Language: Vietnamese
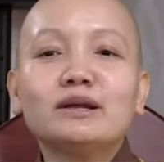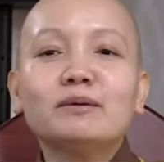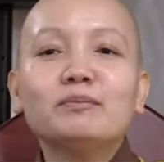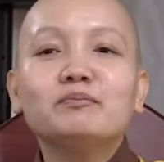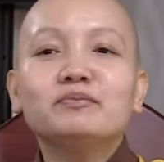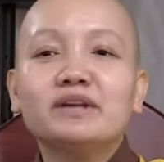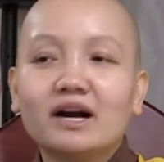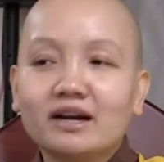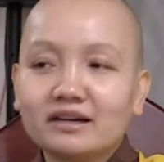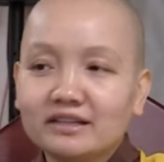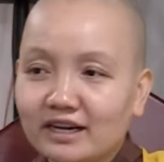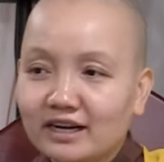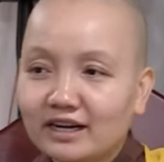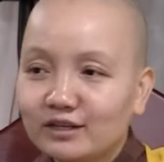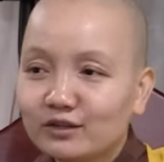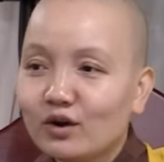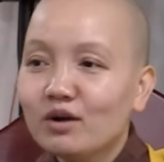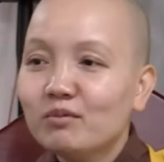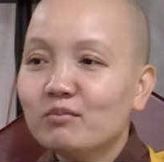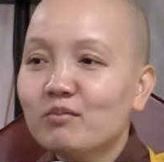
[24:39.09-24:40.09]
chấp nhận những
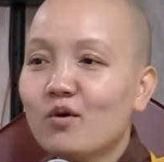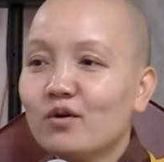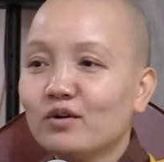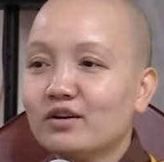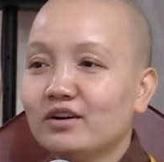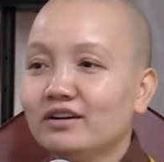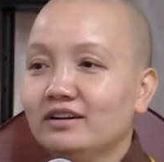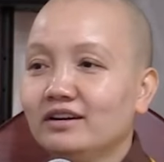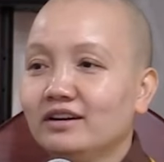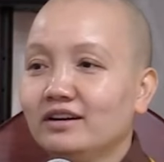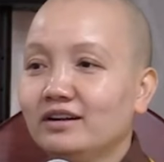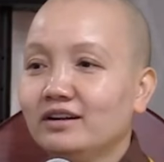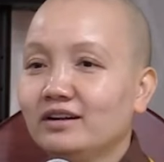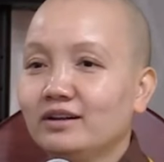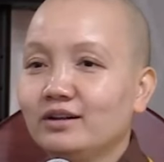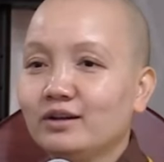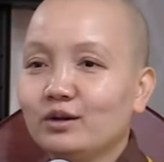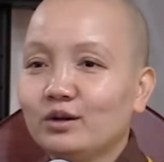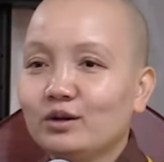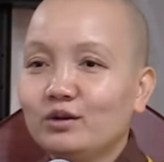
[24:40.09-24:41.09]
cái trói buộc đó nữa.
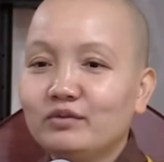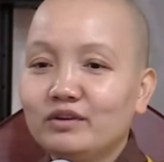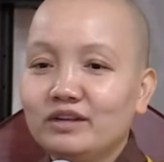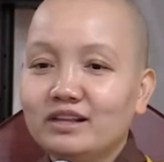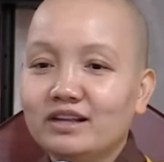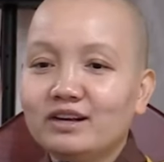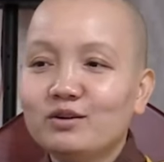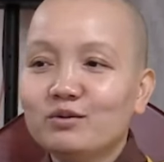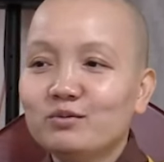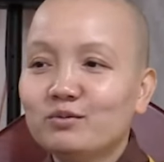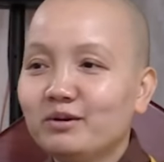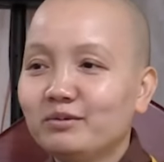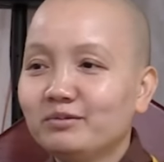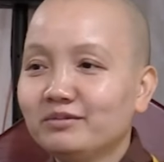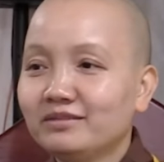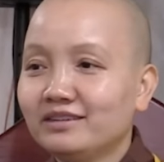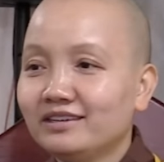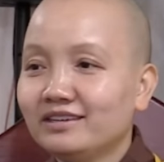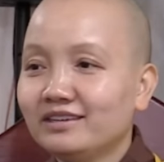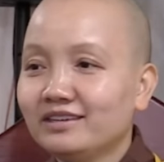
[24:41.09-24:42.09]
Quý vị thấy đúng không?